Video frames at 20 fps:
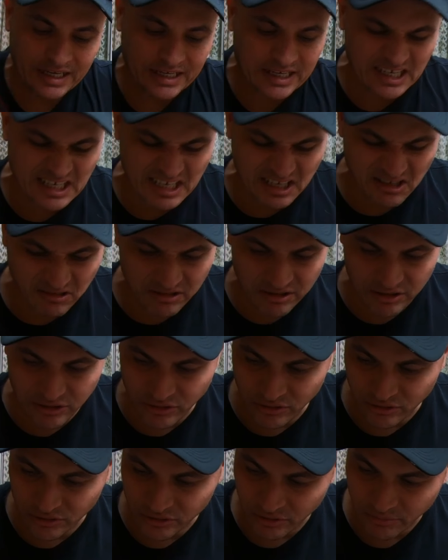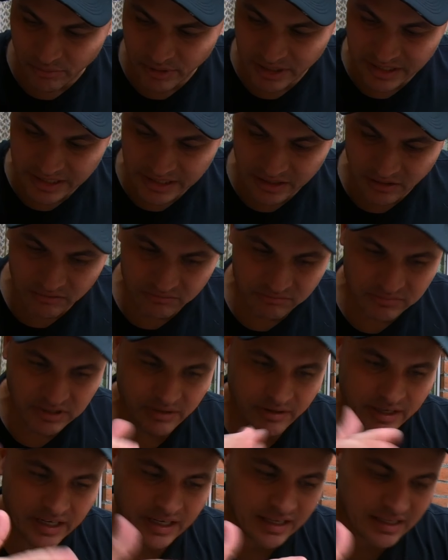ella, ya yo lo he dicho en otros videos,
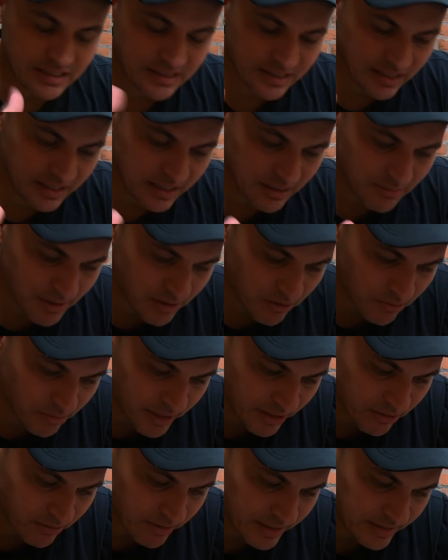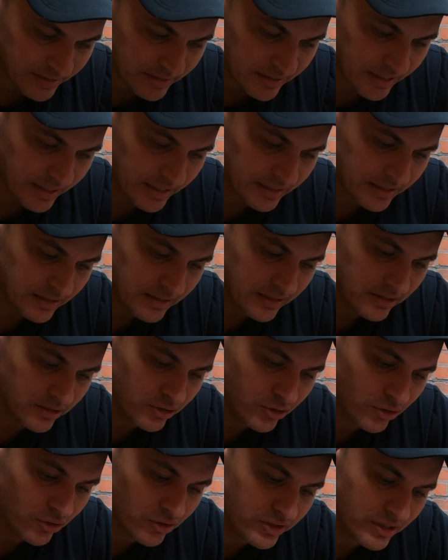debería de ser de más o menos entre
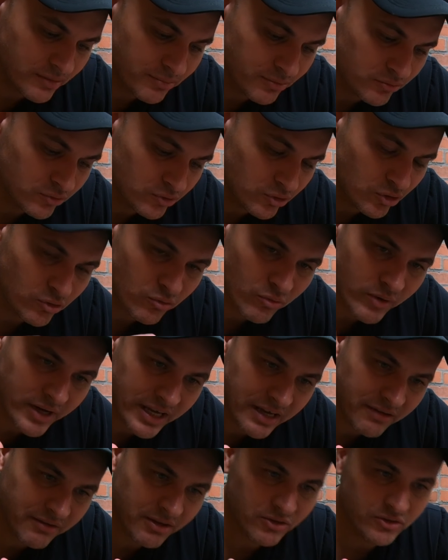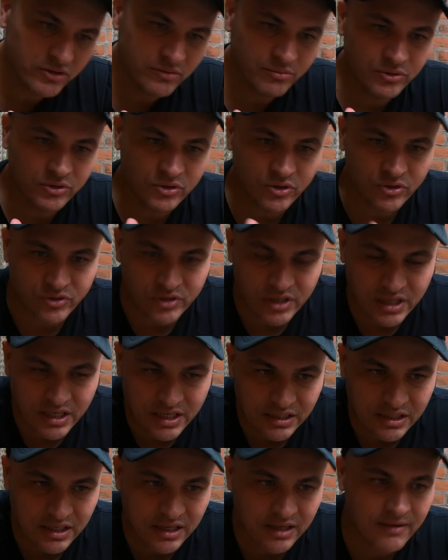12.9,
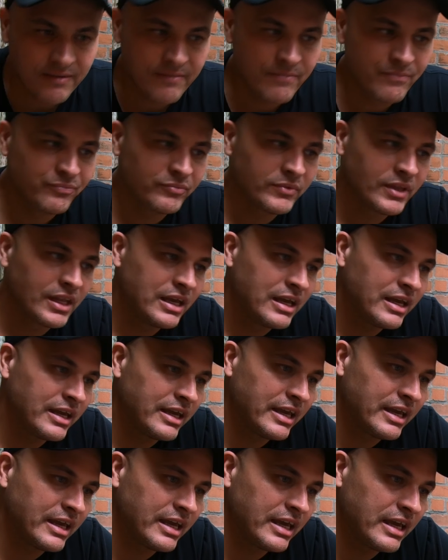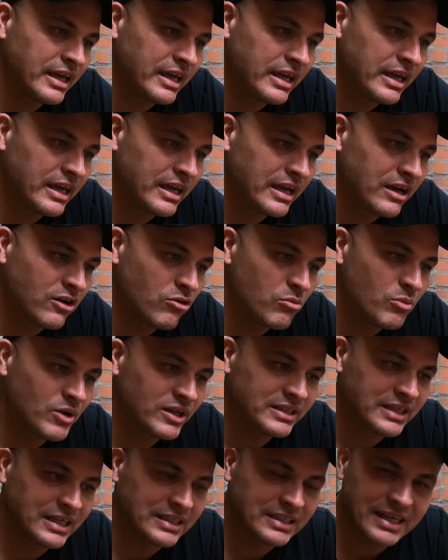12.7, eh, como
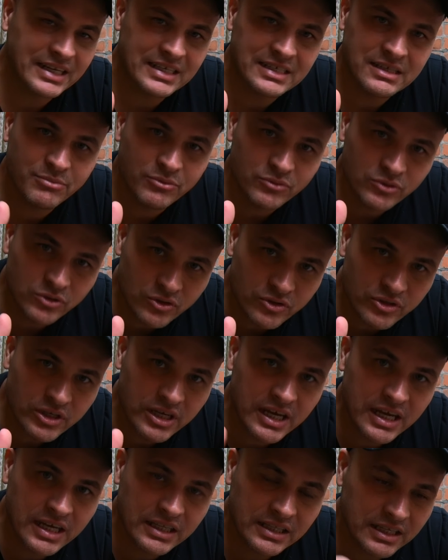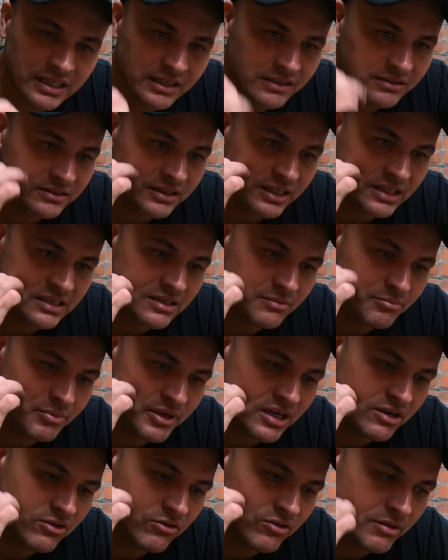hasta 13.7, 13 y
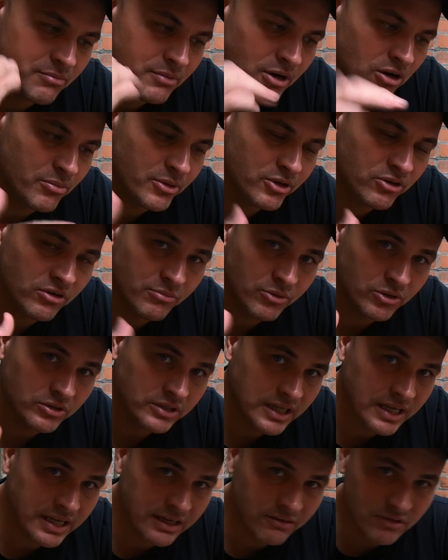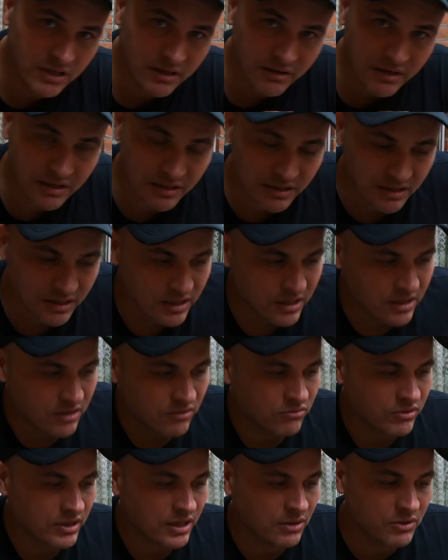pico. Es más o menos el voltaje que una,
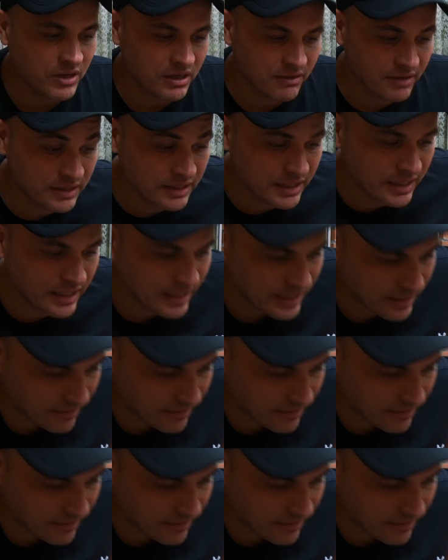una buena batería